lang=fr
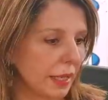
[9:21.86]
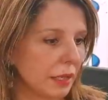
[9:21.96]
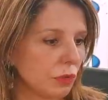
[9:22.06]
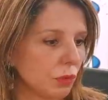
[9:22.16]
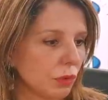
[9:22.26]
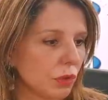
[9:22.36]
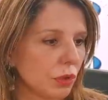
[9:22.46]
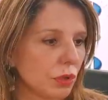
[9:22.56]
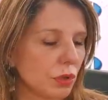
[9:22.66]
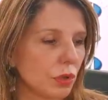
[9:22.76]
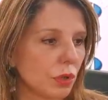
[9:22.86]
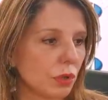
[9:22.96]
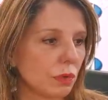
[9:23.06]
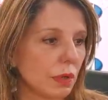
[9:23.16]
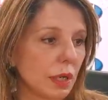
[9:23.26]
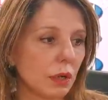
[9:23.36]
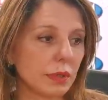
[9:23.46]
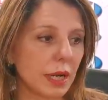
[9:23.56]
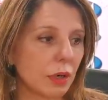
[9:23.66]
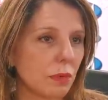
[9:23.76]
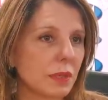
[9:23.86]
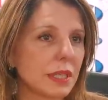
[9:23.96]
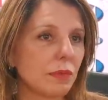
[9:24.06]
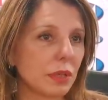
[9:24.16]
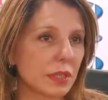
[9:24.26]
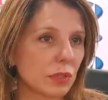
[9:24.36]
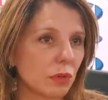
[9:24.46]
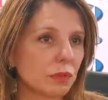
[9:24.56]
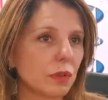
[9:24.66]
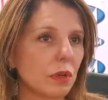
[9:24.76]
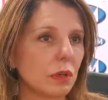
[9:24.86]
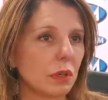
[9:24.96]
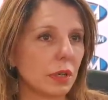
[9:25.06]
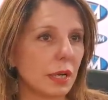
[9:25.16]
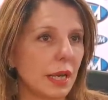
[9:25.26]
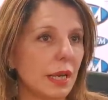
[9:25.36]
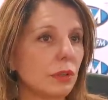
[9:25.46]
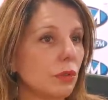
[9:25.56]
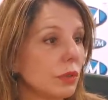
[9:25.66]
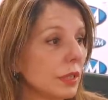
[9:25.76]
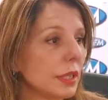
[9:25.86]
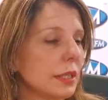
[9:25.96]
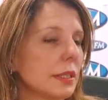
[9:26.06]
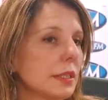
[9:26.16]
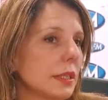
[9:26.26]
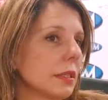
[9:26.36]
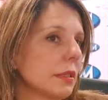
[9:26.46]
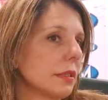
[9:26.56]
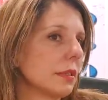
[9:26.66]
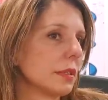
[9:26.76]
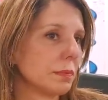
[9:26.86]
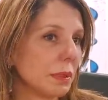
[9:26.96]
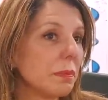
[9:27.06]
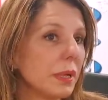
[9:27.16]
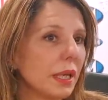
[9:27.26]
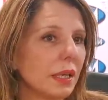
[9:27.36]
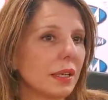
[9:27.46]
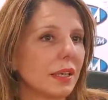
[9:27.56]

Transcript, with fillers: Et donc, euh, quand elle a commencé à avoir des enfants, elle a donné ses bébés,